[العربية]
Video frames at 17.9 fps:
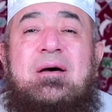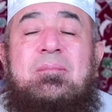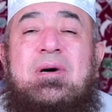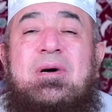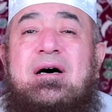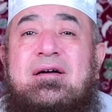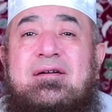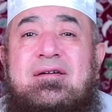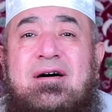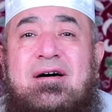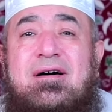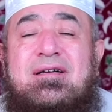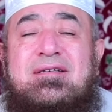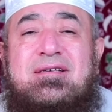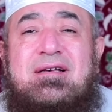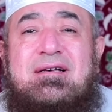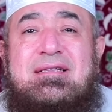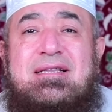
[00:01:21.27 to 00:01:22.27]
ما
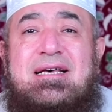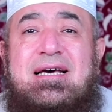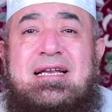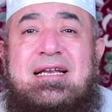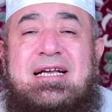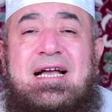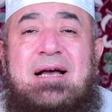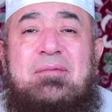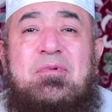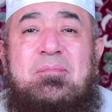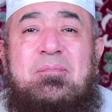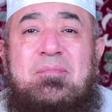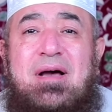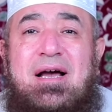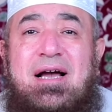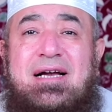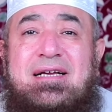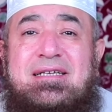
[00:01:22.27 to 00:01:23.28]
نقص ذلك
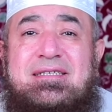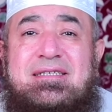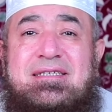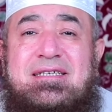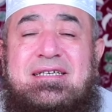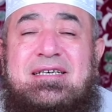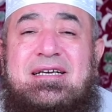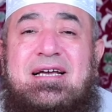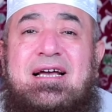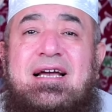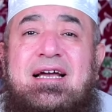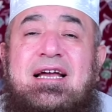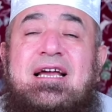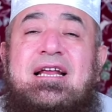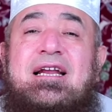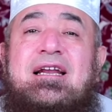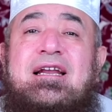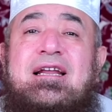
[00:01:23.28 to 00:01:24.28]
مما عندي
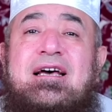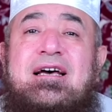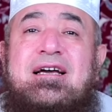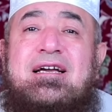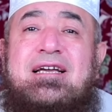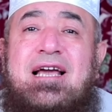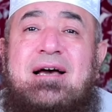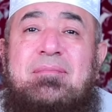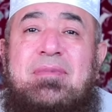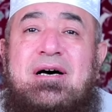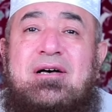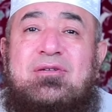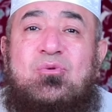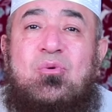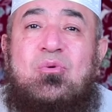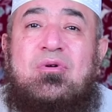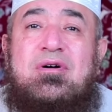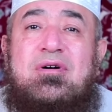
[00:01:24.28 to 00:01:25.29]
إلا كما
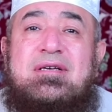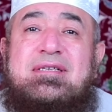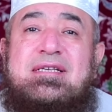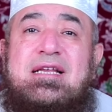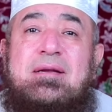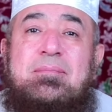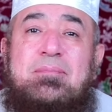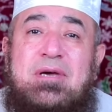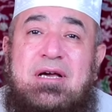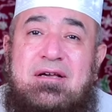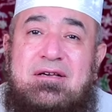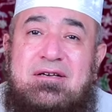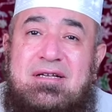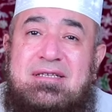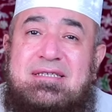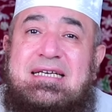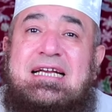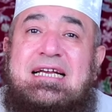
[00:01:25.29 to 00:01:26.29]
تنقص
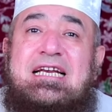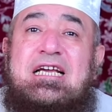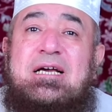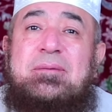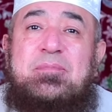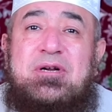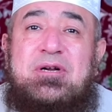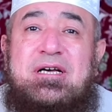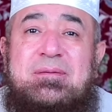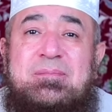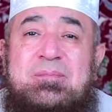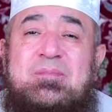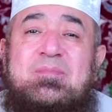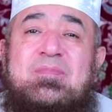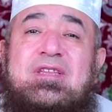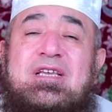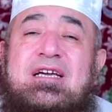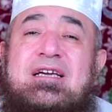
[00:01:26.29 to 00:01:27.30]
المخيط الإبرة
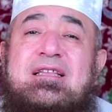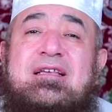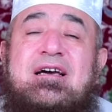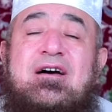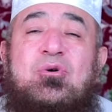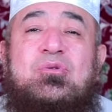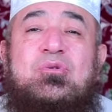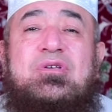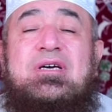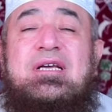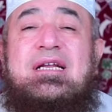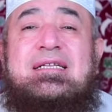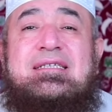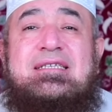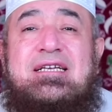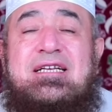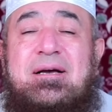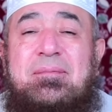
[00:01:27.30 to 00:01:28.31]
إذا
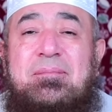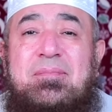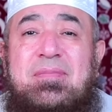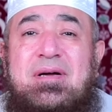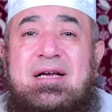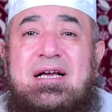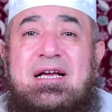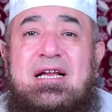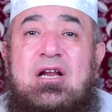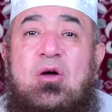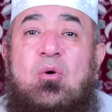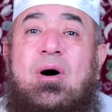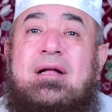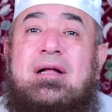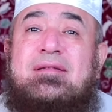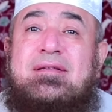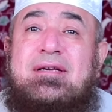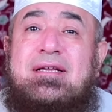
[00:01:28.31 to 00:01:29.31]
أدخلت اليم لو
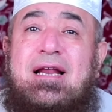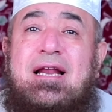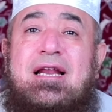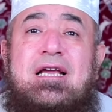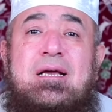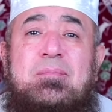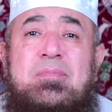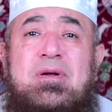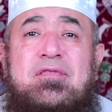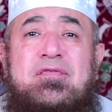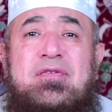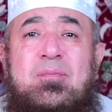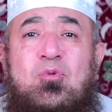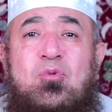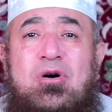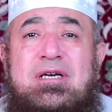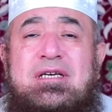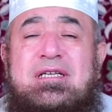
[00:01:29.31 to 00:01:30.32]
حطينا الإبرة في
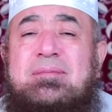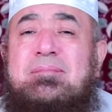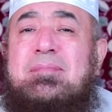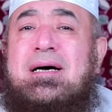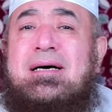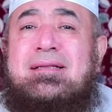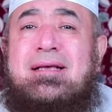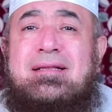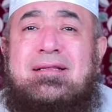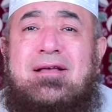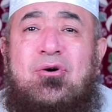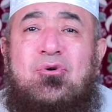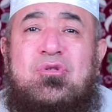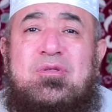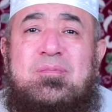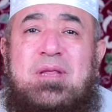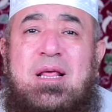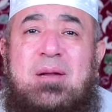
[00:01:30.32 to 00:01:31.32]
المحيط ماذا
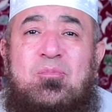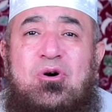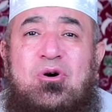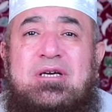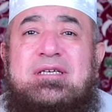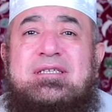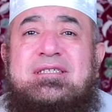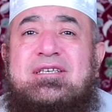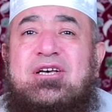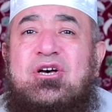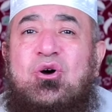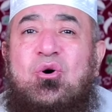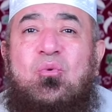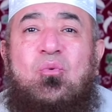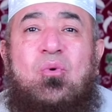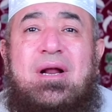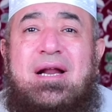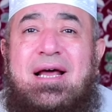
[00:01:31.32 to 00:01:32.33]
تأخذ من المحيط؟
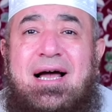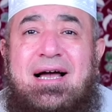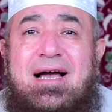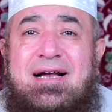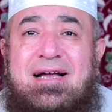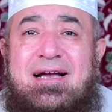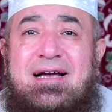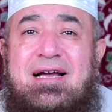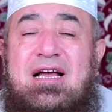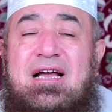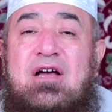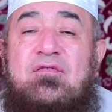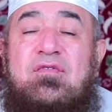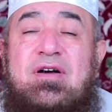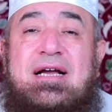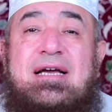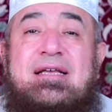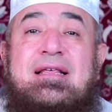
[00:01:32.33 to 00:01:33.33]
ولا حاجة
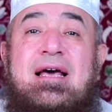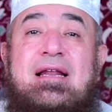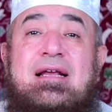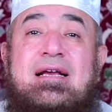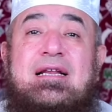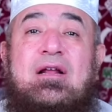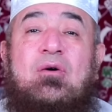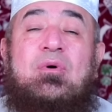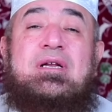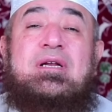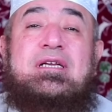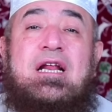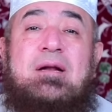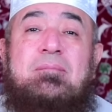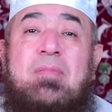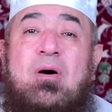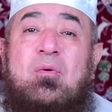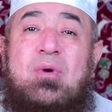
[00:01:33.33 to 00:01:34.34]
فكذلك لو أن
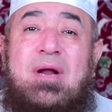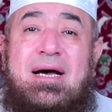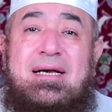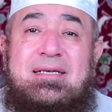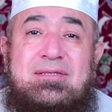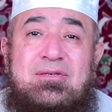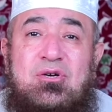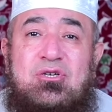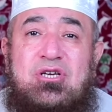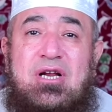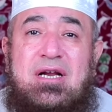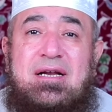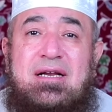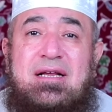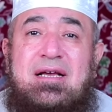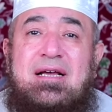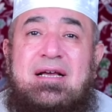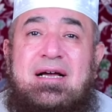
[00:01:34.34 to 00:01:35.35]
المولى عز
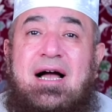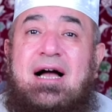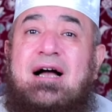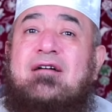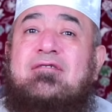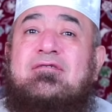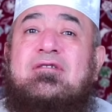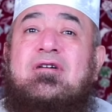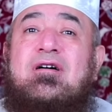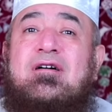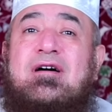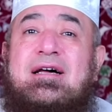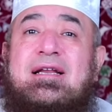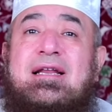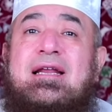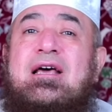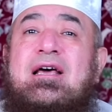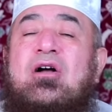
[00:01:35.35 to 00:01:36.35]
وجل حقق
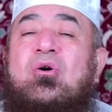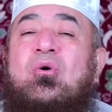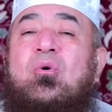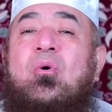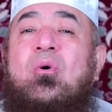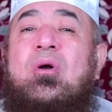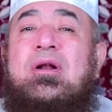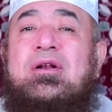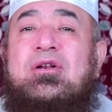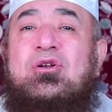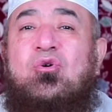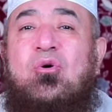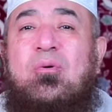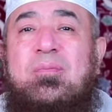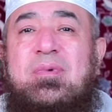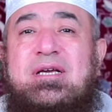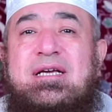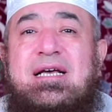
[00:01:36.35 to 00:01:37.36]
لنا كل
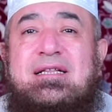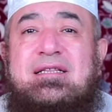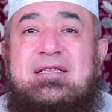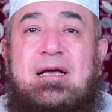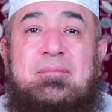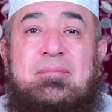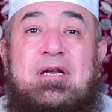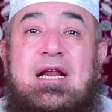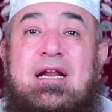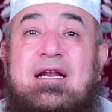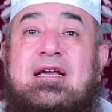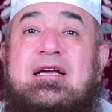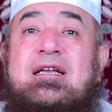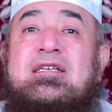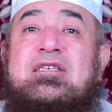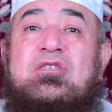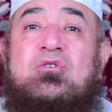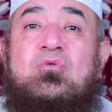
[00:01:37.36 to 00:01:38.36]
أمنيتنا من
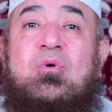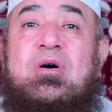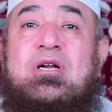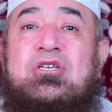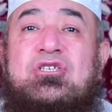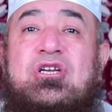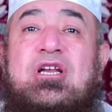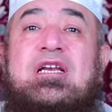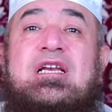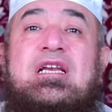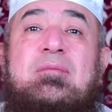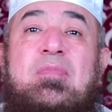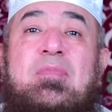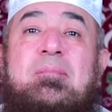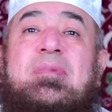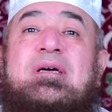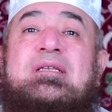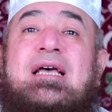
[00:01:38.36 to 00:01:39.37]
الإنس والجن
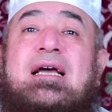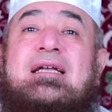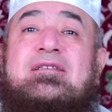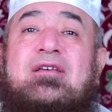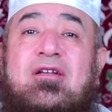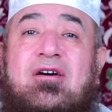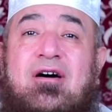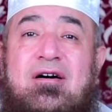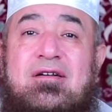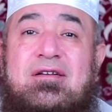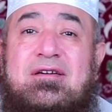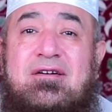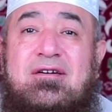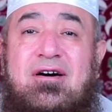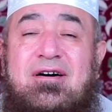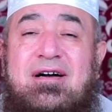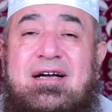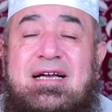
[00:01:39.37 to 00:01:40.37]
من بداية
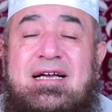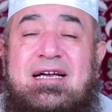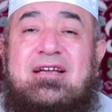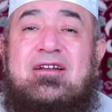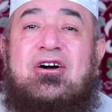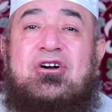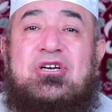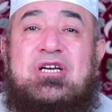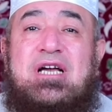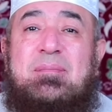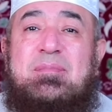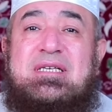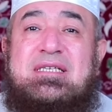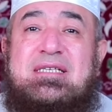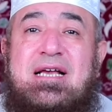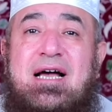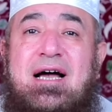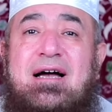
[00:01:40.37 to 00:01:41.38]
الخليقة إلى قيام
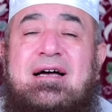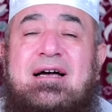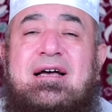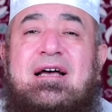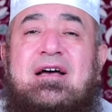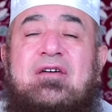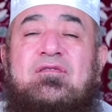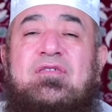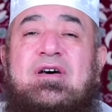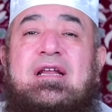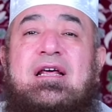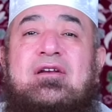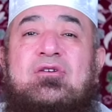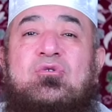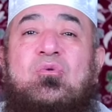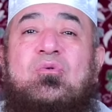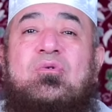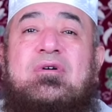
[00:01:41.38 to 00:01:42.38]
الساعة
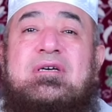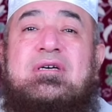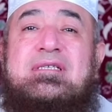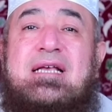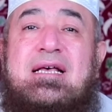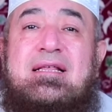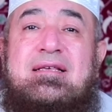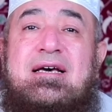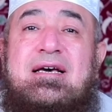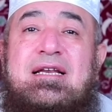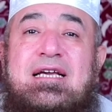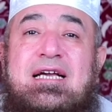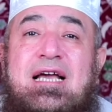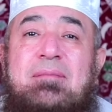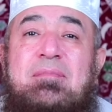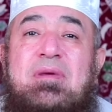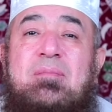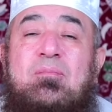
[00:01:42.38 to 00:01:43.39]
فلن ينقص
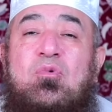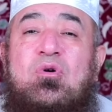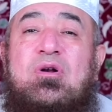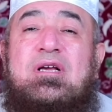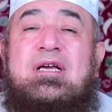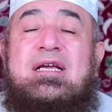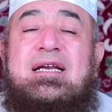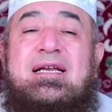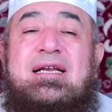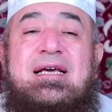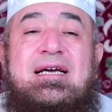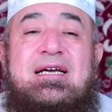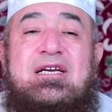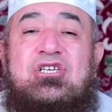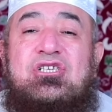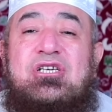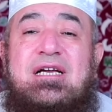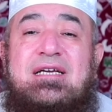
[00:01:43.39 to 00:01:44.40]
ذلك من ملك
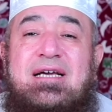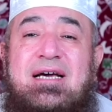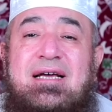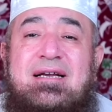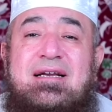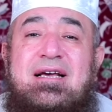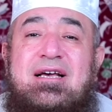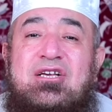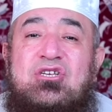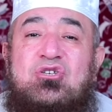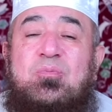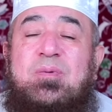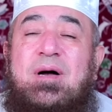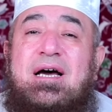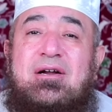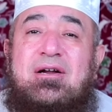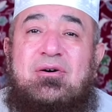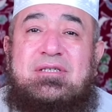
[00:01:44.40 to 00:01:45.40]
الله شيئا
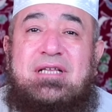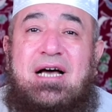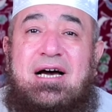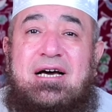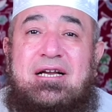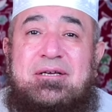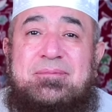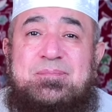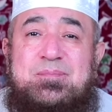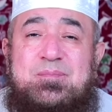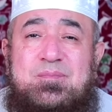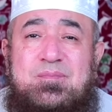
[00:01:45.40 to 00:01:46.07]
سبحانه وتعالى